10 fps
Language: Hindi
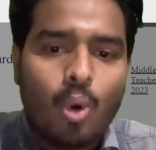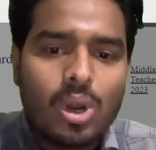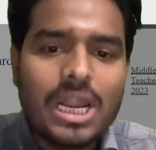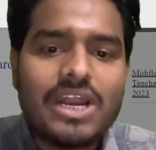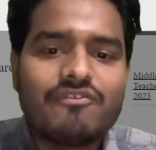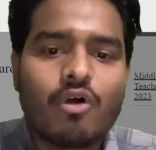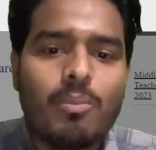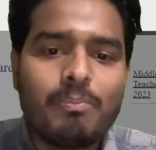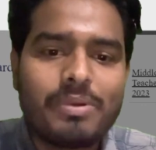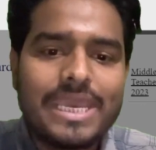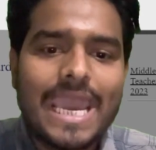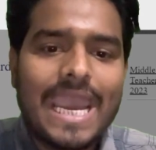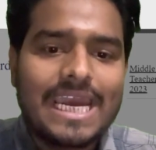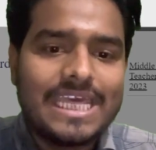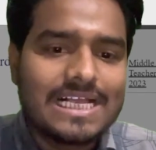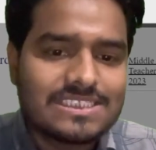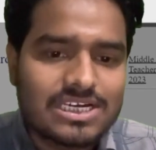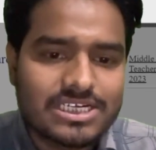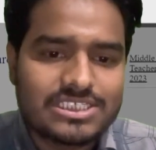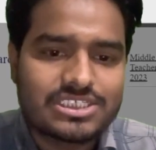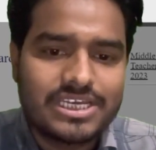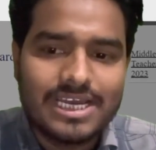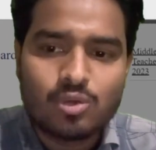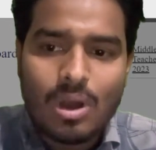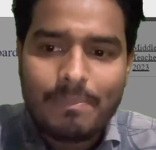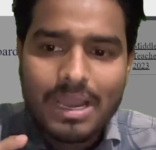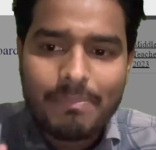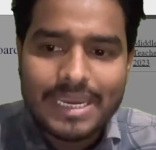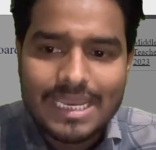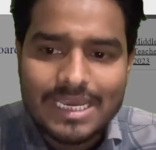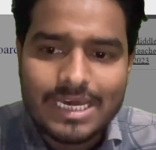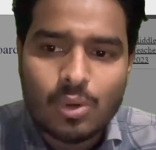ऑनलाइन फॉर्म प्री एग्रीकल्चर टेस्ट ठीक है तो आप यहाँ पे क्लिक